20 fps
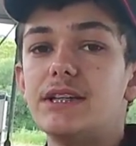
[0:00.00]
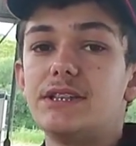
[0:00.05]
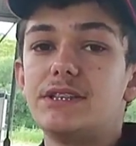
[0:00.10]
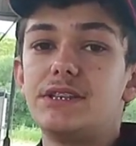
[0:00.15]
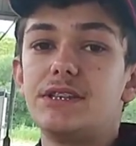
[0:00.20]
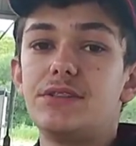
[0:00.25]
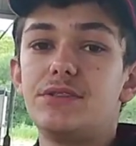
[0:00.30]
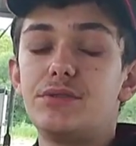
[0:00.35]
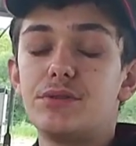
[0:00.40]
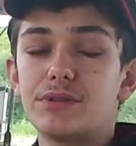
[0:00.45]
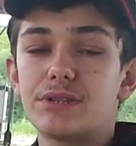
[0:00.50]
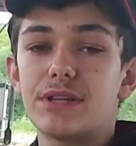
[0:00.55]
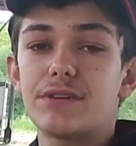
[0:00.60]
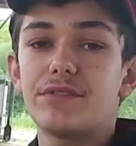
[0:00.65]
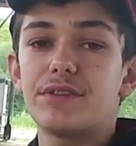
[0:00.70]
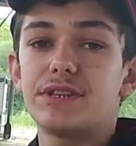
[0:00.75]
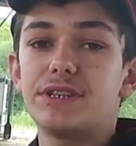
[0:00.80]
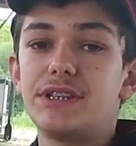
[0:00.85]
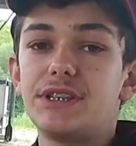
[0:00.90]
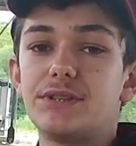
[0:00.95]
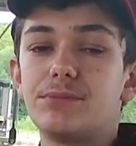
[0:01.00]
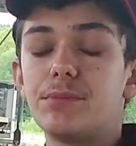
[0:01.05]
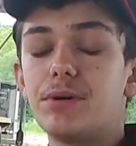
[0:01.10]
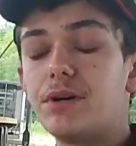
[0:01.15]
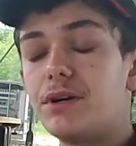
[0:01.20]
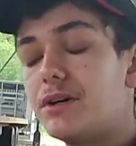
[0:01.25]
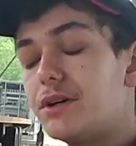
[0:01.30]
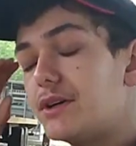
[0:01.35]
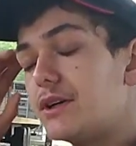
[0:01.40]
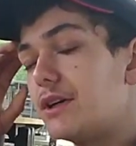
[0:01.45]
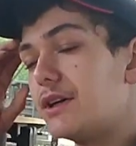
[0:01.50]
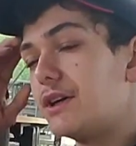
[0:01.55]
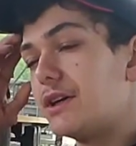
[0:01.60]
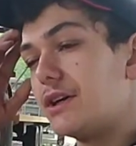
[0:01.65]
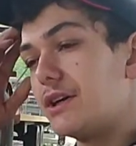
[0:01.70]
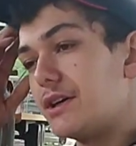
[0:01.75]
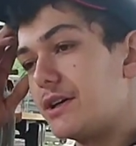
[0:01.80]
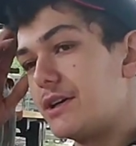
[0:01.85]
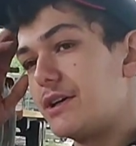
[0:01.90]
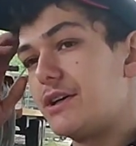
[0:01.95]
Ces deux investissements.
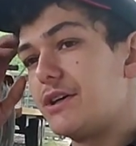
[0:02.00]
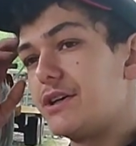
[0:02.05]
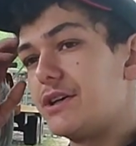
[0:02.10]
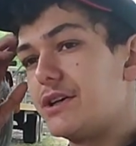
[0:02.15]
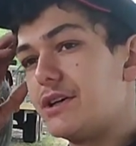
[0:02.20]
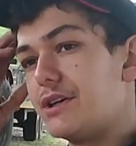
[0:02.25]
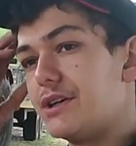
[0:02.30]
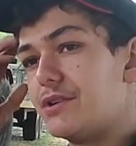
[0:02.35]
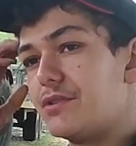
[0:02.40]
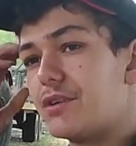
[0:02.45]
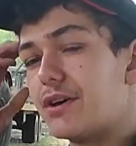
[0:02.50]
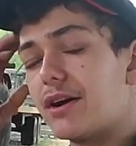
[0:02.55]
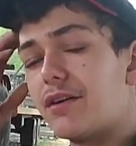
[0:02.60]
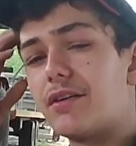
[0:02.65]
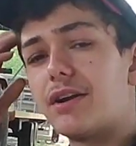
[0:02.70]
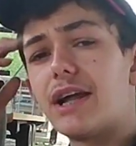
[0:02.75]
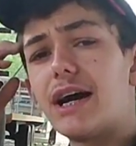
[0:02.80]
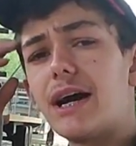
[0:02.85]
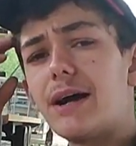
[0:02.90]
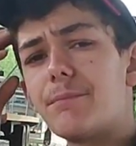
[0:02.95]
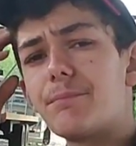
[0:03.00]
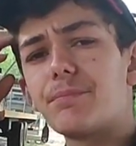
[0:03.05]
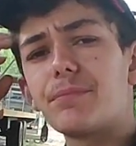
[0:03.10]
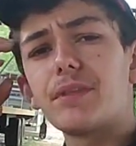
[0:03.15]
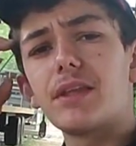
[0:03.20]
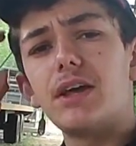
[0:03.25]
Euh, voilà, voilà.